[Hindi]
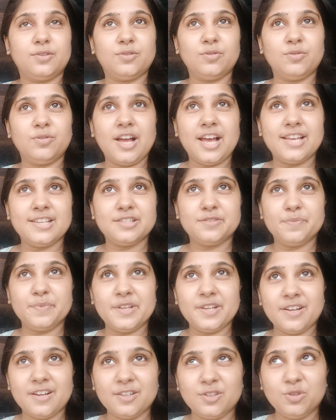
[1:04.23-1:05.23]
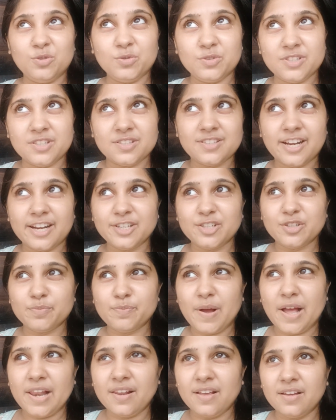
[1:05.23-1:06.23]
गाइस मेरा दूसरी साइड जो
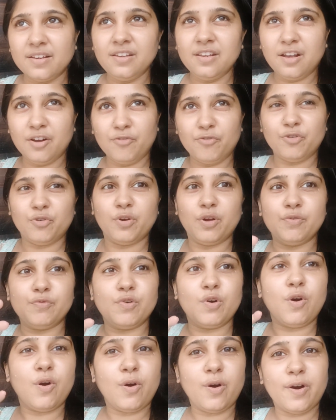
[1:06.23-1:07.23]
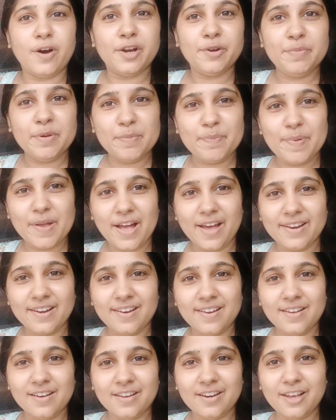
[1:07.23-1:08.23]
बालकनी का व्यू है वो और भी
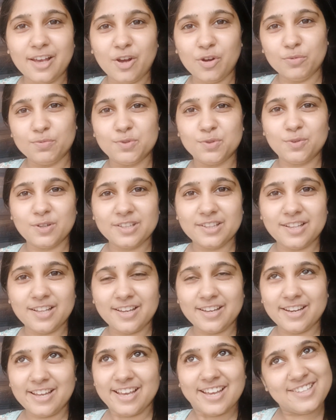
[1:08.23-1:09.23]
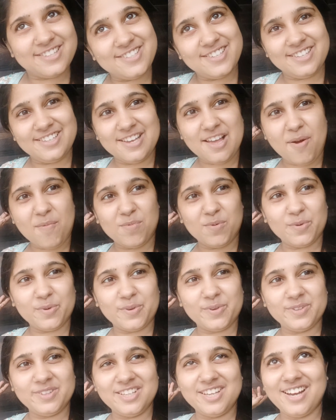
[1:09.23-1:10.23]
प्यारा लग रहा है खूबसूरत लग रहा है चलिए आप
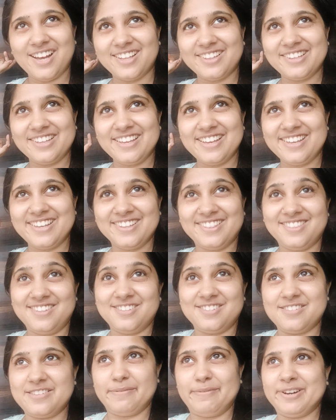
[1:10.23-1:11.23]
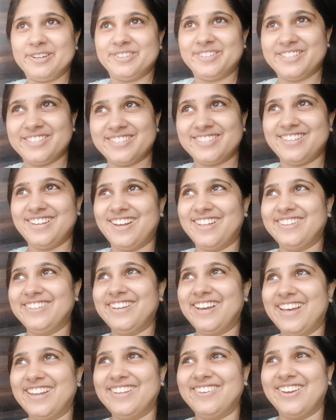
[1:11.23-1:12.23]
लोग को दिखाते हैं कितनी ज़बरदस्त की
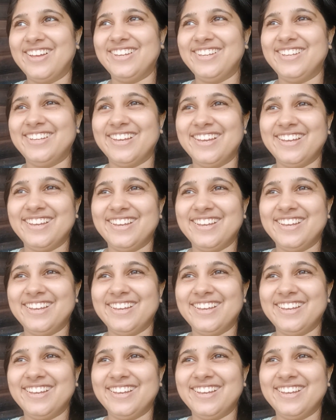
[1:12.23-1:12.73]
आंधी रही है